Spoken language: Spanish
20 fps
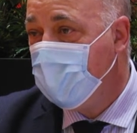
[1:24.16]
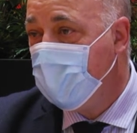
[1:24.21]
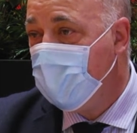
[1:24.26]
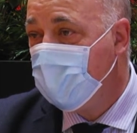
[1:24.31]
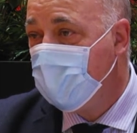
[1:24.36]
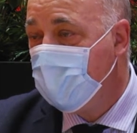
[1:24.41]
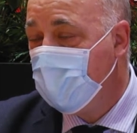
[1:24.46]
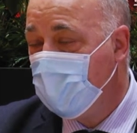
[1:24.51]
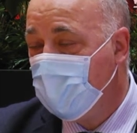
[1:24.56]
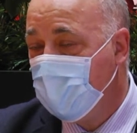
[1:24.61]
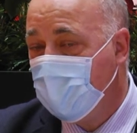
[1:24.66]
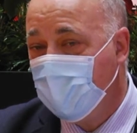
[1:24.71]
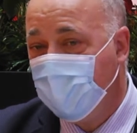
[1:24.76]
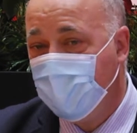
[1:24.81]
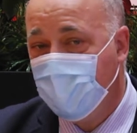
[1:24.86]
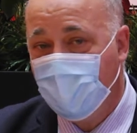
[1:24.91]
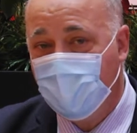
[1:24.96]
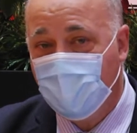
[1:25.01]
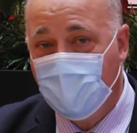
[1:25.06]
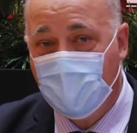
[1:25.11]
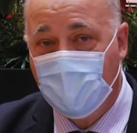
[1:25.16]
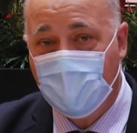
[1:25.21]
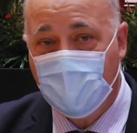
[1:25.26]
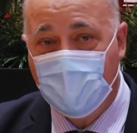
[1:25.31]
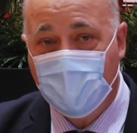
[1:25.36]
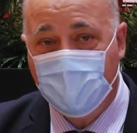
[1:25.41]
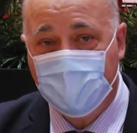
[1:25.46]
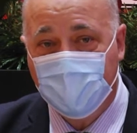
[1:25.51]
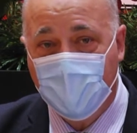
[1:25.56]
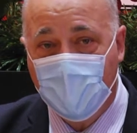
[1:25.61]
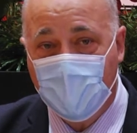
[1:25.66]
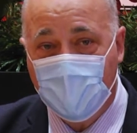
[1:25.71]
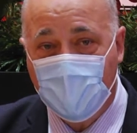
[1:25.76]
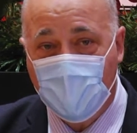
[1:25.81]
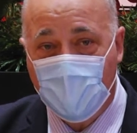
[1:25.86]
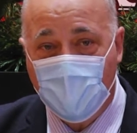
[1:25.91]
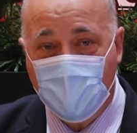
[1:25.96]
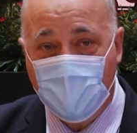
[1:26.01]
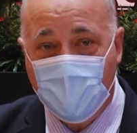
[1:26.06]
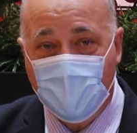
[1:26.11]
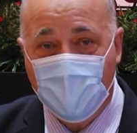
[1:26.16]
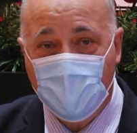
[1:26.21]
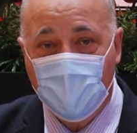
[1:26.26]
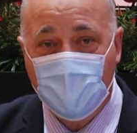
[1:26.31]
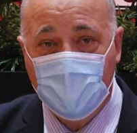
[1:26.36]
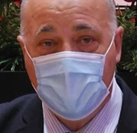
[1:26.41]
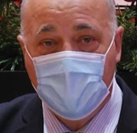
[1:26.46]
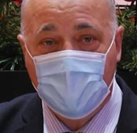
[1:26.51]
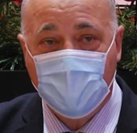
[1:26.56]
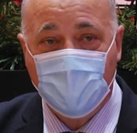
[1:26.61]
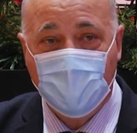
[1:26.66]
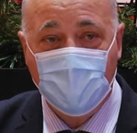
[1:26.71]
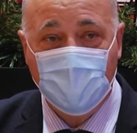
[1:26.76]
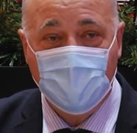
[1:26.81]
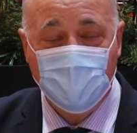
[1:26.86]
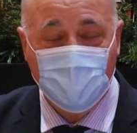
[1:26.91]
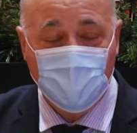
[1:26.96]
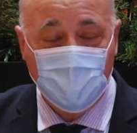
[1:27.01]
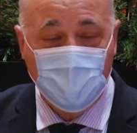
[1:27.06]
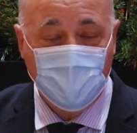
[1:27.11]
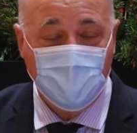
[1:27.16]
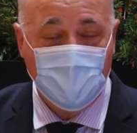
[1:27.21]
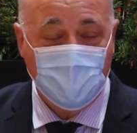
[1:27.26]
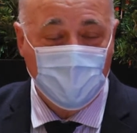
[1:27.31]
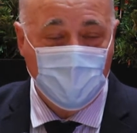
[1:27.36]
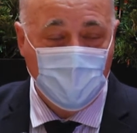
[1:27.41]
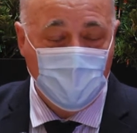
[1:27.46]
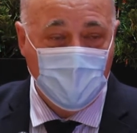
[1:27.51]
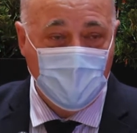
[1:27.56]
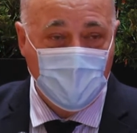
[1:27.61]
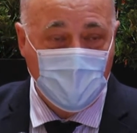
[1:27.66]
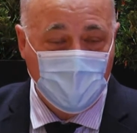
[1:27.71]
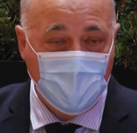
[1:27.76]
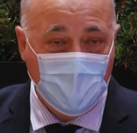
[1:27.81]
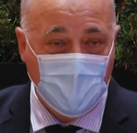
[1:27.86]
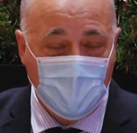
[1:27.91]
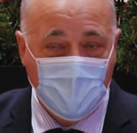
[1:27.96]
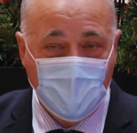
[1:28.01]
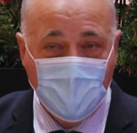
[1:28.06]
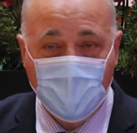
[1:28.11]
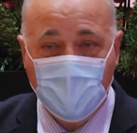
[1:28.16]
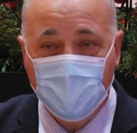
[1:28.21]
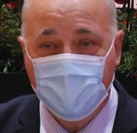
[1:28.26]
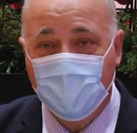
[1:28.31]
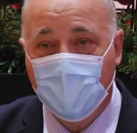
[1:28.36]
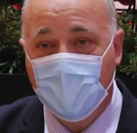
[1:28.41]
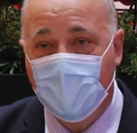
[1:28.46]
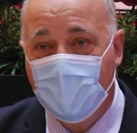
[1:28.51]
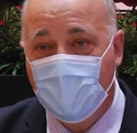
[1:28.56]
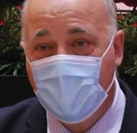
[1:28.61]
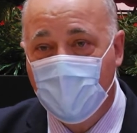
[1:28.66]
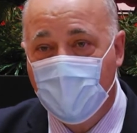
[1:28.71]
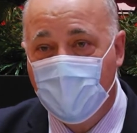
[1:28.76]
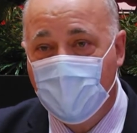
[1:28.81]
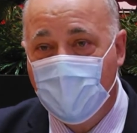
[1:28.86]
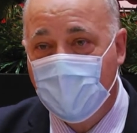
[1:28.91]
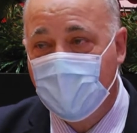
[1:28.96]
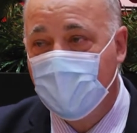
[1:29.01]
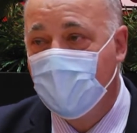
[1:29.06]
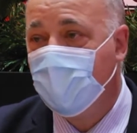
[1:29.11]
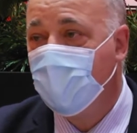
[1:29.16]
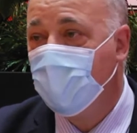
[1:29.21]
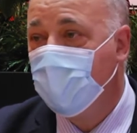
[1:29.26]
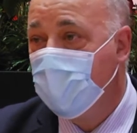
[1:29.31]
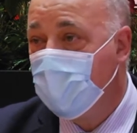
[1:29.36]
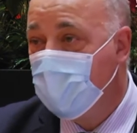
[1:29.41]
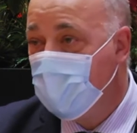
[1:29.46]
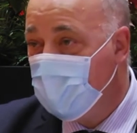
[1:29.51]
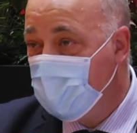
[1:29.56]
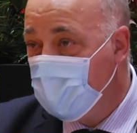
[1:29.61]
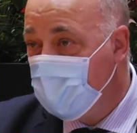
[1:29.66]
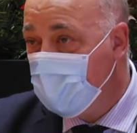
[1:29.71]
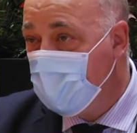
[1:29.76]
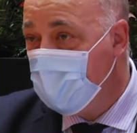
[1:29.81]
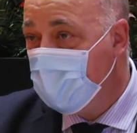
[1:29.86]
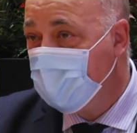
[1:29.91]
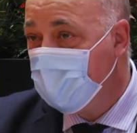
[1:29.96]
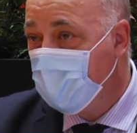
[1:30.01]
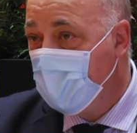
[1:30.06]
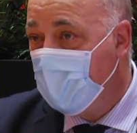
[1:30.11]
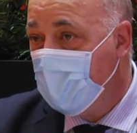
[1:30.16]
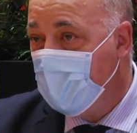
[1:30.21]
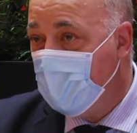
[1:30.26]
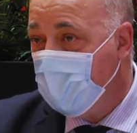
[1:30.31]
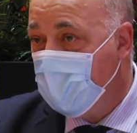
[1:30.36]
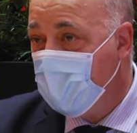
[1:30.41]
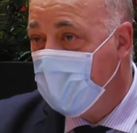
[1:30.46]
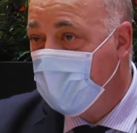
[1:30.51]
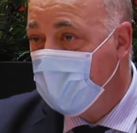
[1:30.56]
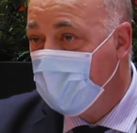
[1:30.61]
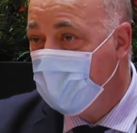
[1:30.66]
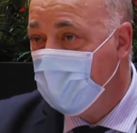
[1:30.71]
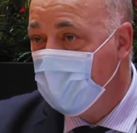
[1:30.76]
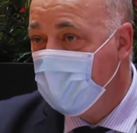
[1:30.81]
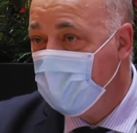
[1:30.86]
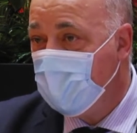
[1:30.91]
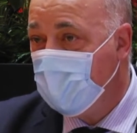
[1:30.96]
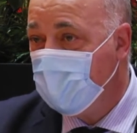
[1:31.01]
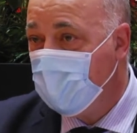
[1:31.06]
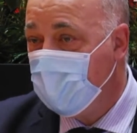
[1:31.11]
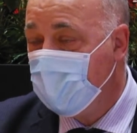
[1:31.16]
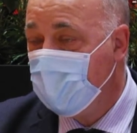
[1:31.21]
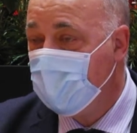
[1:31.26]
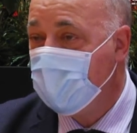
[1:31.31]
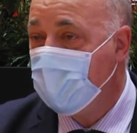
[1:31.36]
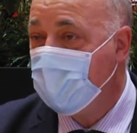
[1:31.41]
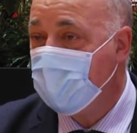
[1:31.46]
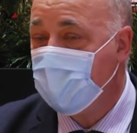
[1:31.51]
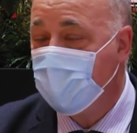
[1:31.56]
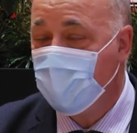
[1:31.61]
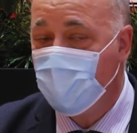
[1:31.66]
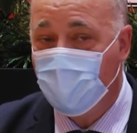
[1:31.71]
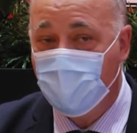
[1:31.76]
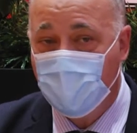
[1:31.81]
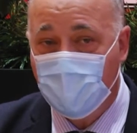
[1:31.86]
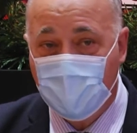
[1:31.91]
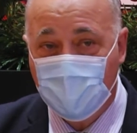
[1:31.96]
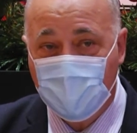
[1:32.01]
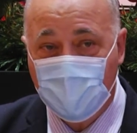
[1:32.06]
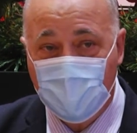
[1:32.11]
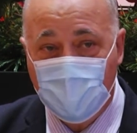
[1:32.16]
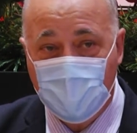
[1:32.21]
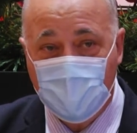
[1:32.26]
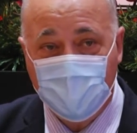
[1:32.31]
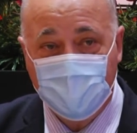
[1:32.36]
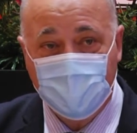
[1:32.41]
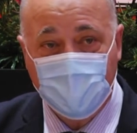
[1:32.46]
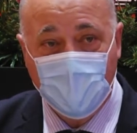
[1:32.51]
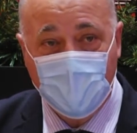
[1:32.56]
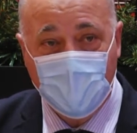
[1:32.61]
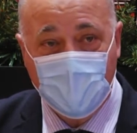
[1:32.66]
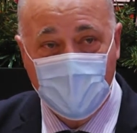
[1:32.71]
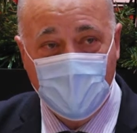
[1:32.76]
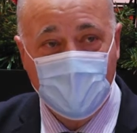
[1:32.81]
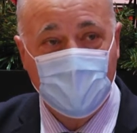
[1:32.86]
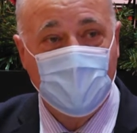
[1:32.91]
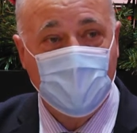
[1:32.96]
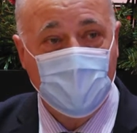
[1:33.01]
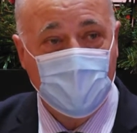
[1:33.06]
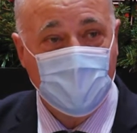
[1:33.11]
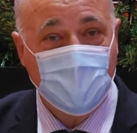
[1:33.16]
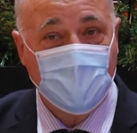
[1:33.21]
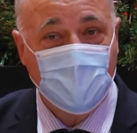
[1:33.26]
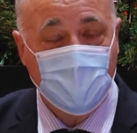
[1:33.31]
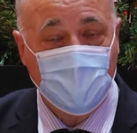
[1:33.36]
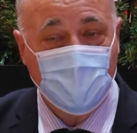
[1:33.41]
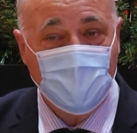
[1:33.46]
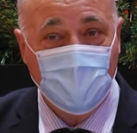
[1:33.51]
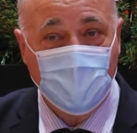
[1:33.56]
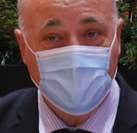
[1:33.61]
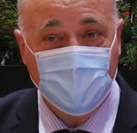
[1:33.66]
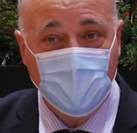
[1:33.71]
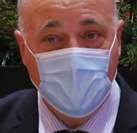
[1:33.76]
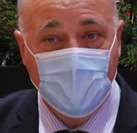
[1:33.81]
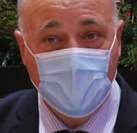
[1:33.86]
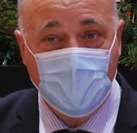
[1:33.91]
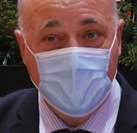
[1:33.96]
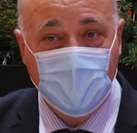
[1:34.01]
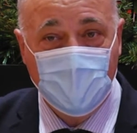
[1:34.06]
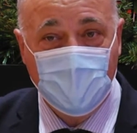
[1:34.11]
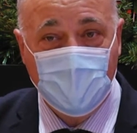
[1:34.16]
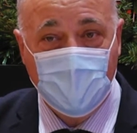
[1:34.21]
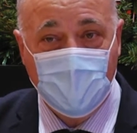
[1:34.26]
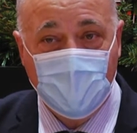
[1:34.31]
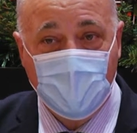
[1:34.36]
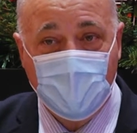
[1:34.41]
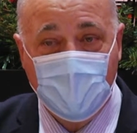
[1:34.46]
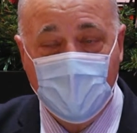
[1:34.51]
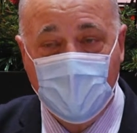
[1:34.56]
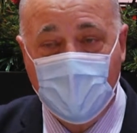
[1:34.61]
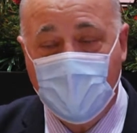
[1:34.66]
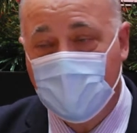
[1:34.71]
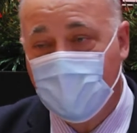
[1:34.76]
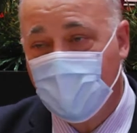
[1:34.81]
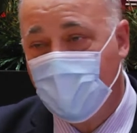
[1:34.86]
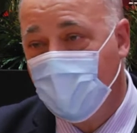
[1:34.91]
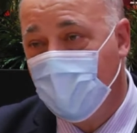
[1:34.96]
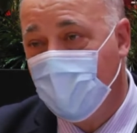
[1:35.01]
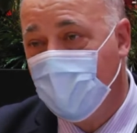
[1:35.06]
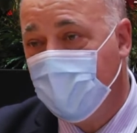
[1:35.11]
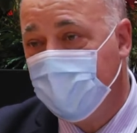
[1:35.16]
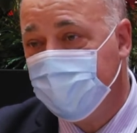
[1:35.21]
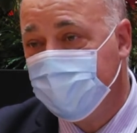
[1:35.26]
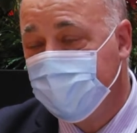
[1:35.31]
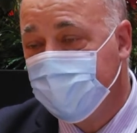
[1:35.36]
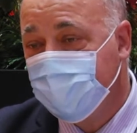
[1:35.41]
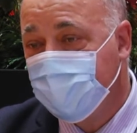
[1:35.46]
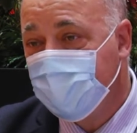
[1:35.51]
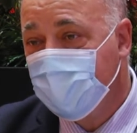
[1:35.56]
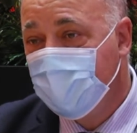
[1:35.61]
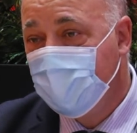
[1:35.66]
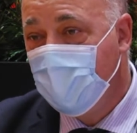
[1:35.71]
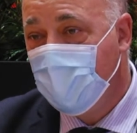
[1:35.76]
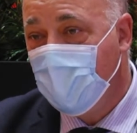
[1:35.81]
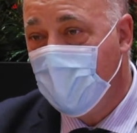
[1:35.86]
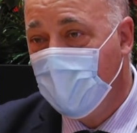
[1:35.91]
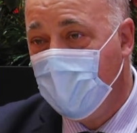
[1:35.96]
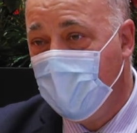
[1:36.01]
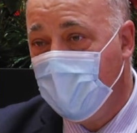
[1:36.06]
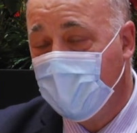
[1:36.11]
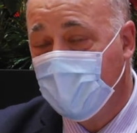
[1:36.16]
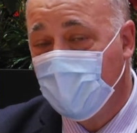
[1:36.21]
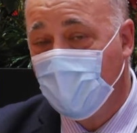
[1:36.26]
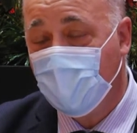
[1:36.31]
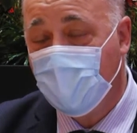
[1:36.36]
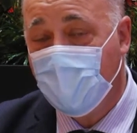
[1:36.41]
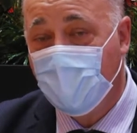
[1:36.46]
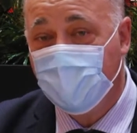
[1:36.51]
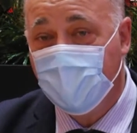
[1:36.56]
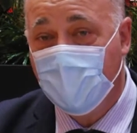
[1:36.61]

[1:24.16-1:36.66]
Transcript: personas, familias con más vulnerabilidad, con más riesgo de exclusión para que efectivamente esa recuperación y ese desarrollo lleguen a todos y a todas.